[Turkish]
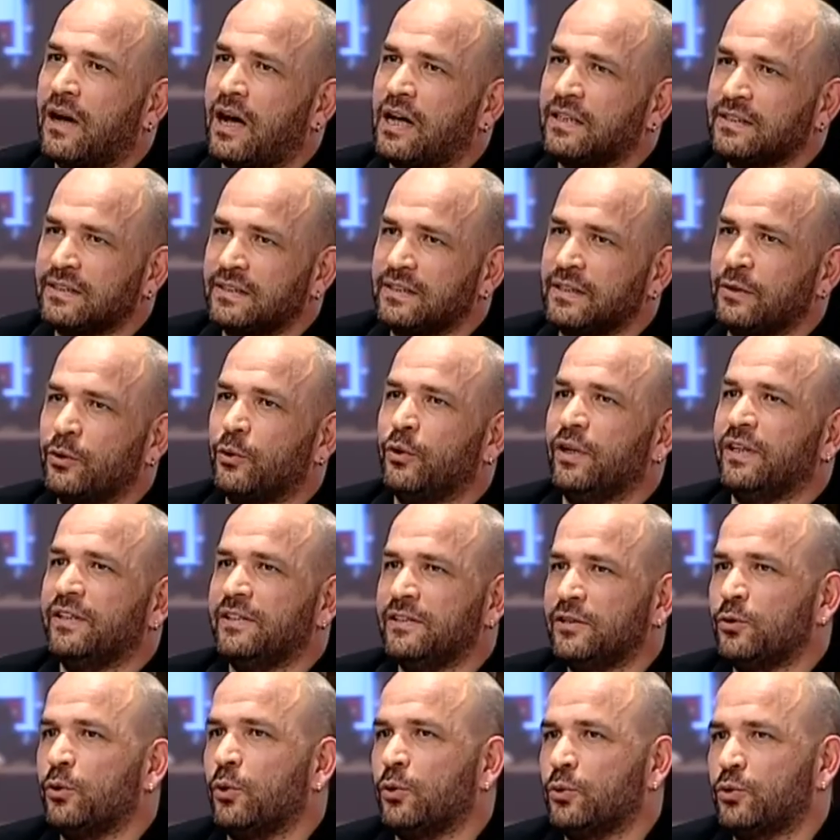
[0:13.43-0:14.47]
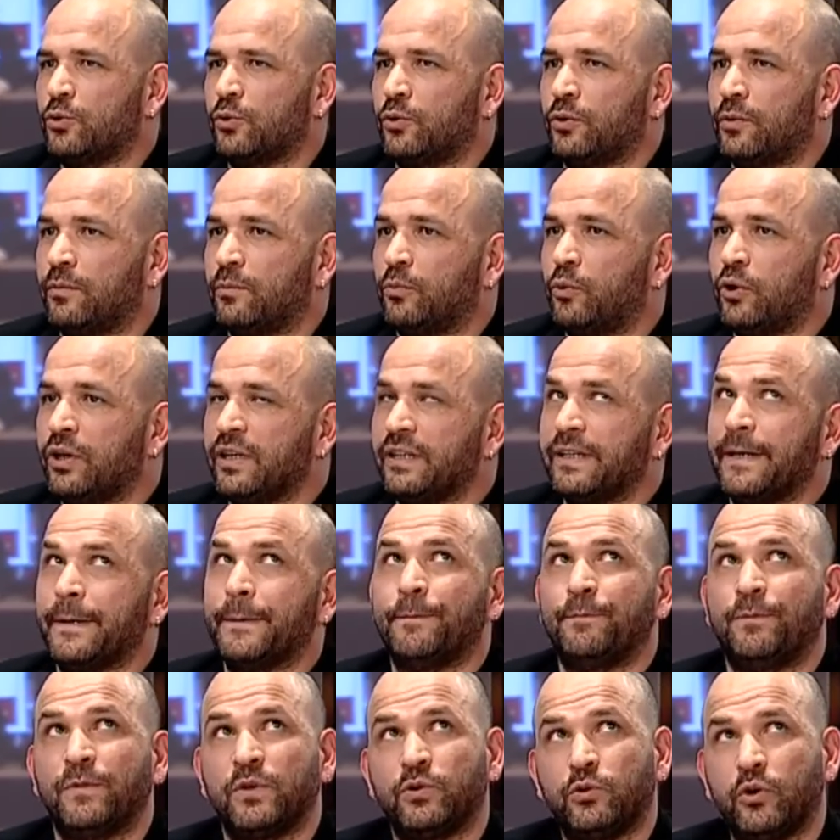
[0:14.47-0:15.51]
aslında yönetici koçluğu, bu arada
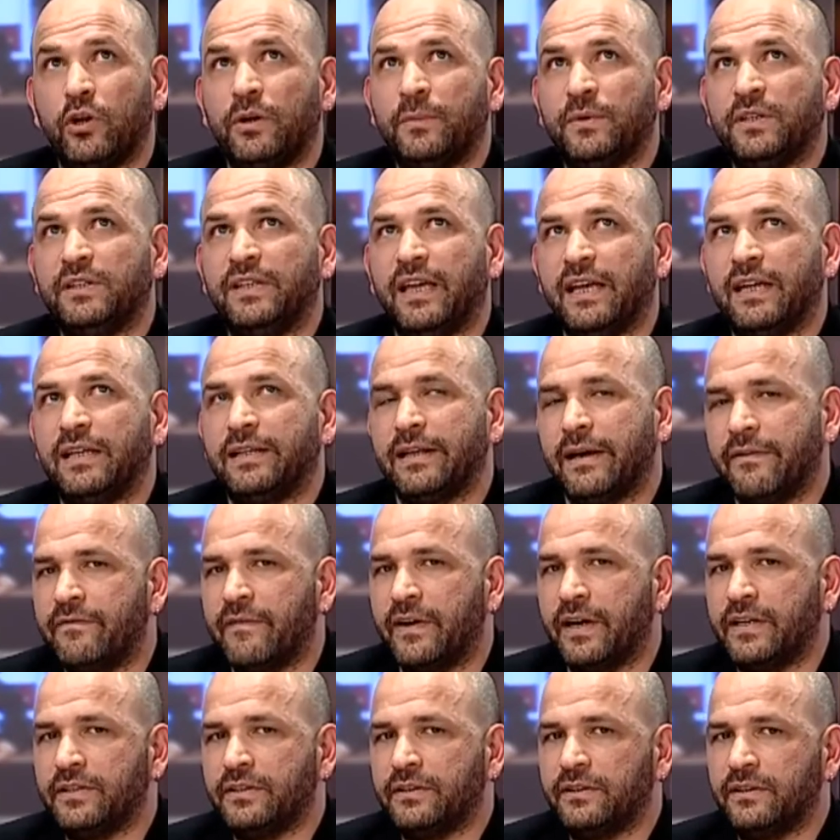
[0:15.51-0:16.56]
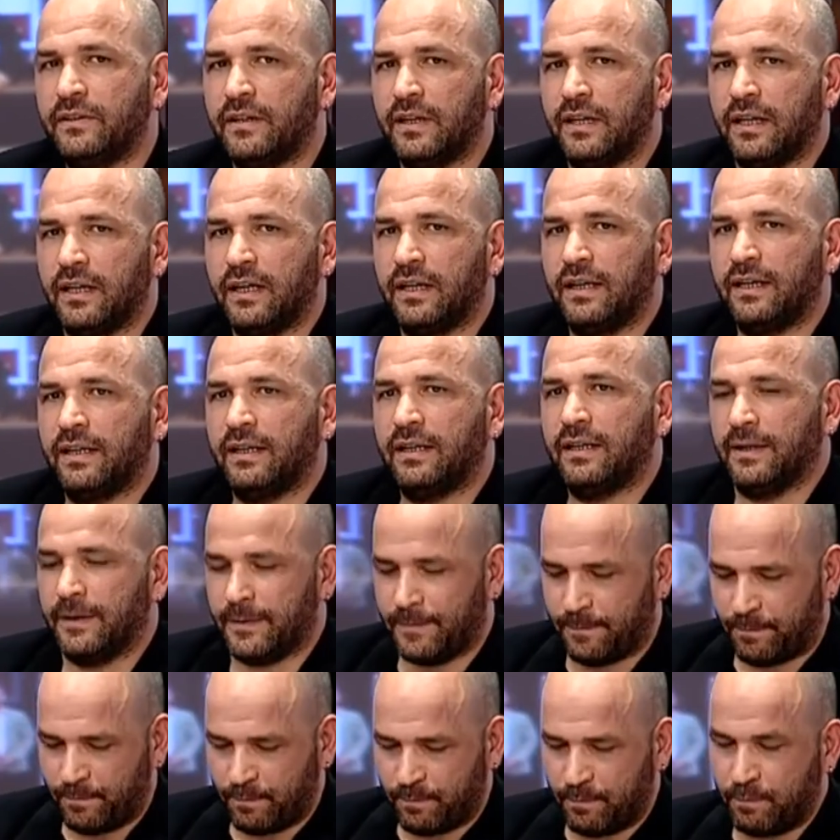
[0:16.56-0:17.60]
şöyle bir denklem var. E,
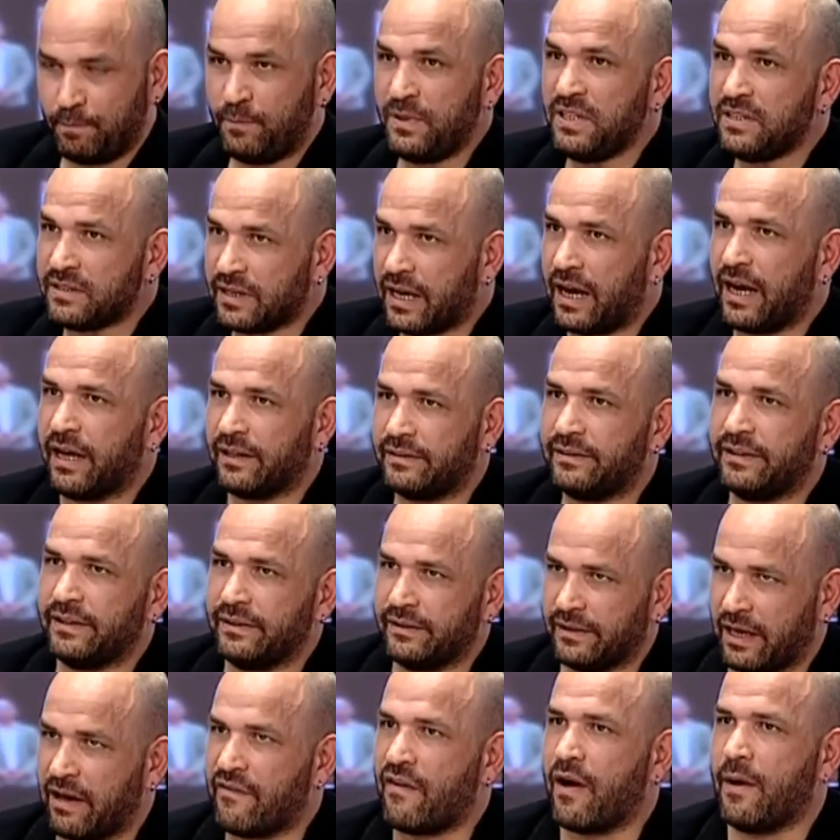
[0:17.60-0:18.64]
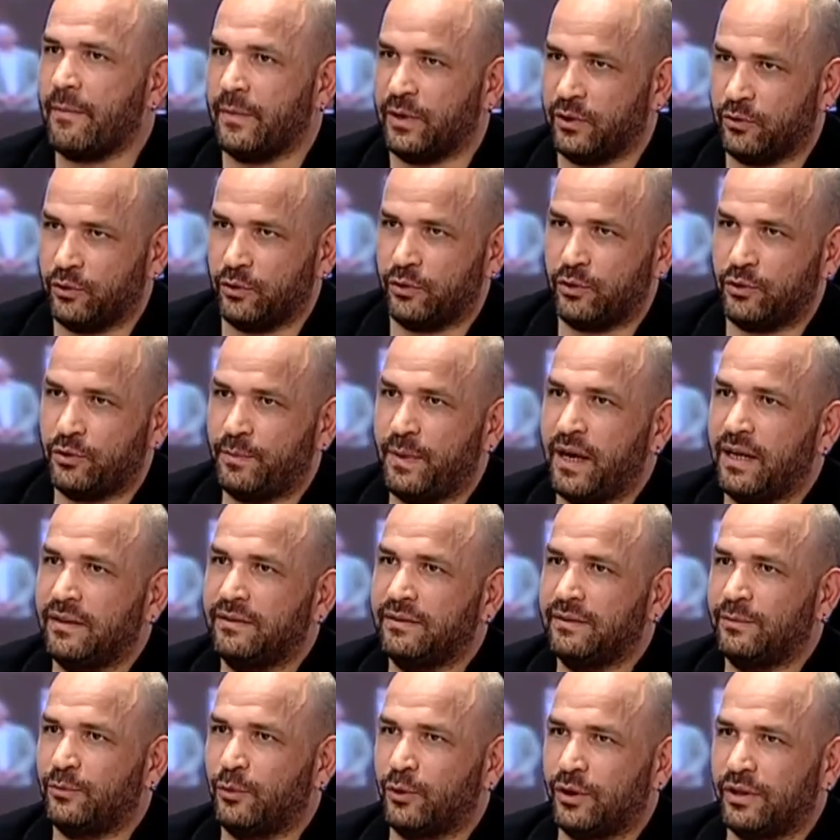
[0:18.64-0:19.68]
biz hayatta devam ediyoruz. Ben
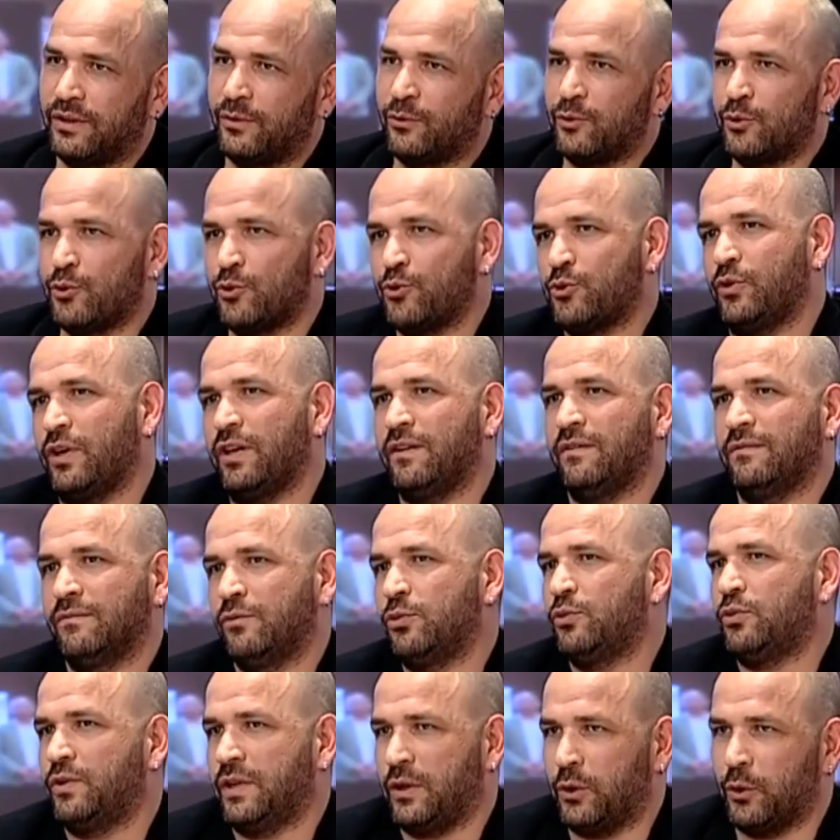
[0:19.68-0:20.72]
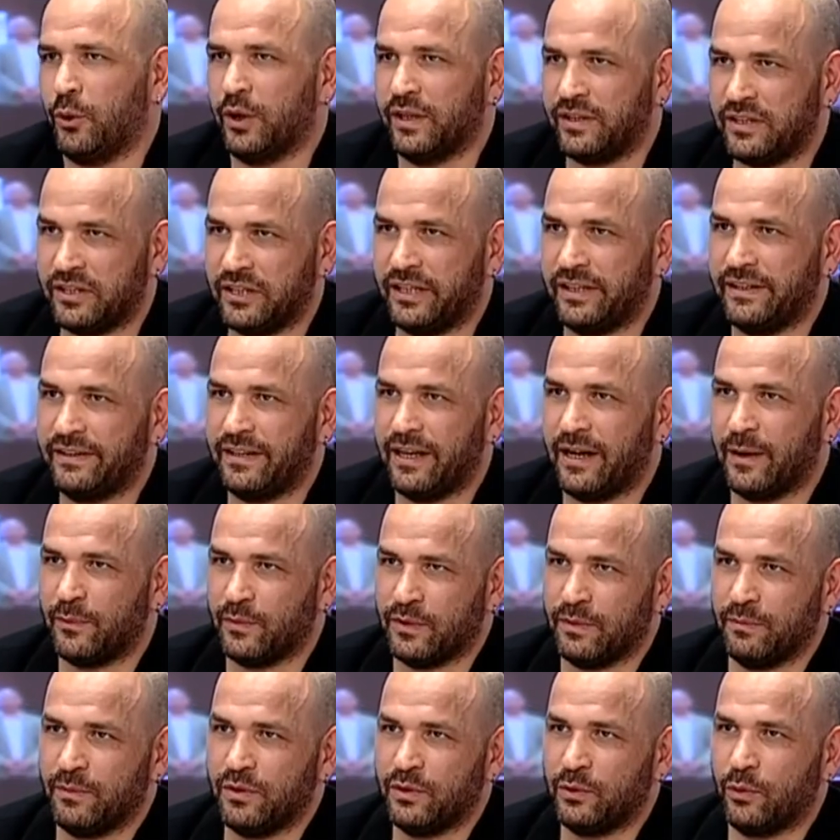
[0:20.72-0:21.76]
de bu arada uzun süre üst düzey yöneticilikte
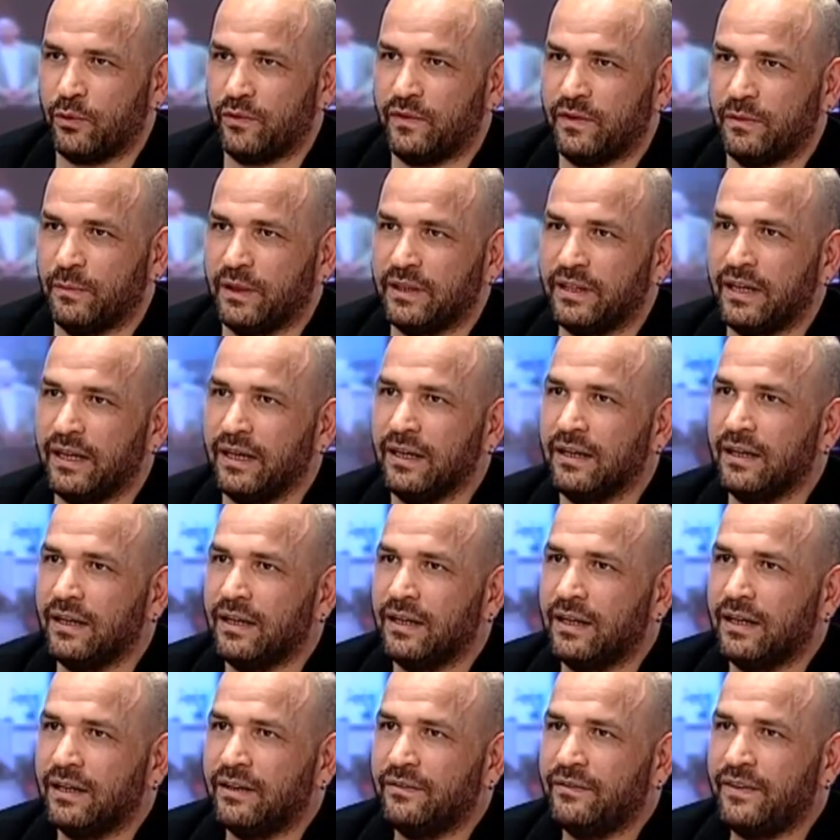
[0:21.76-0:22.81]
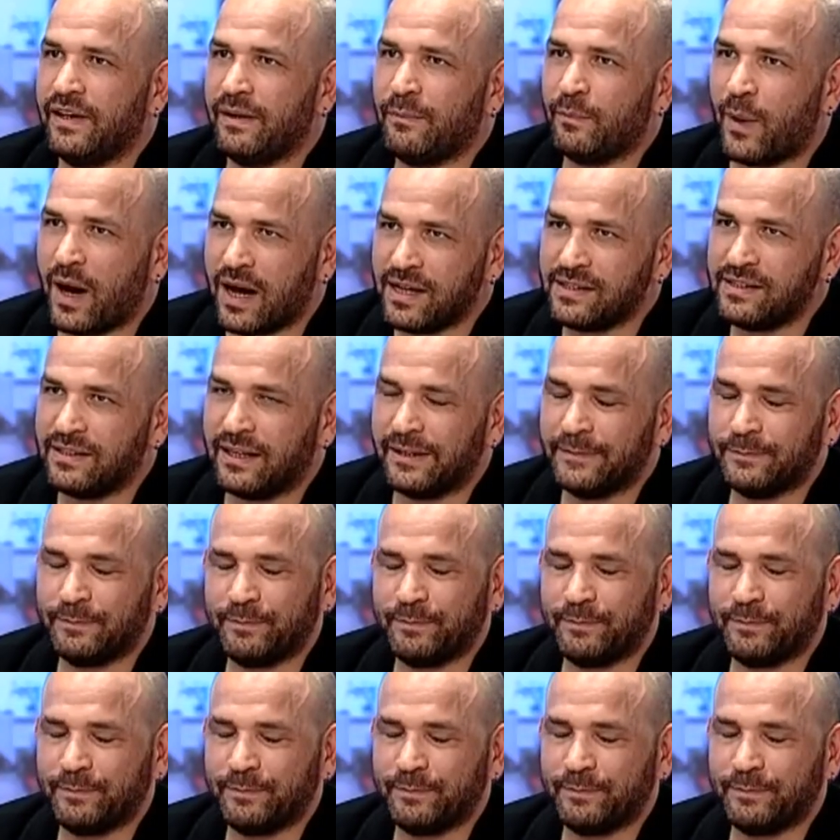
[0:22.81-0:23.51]
yaptım birçok Evet, firmada. Ve bazen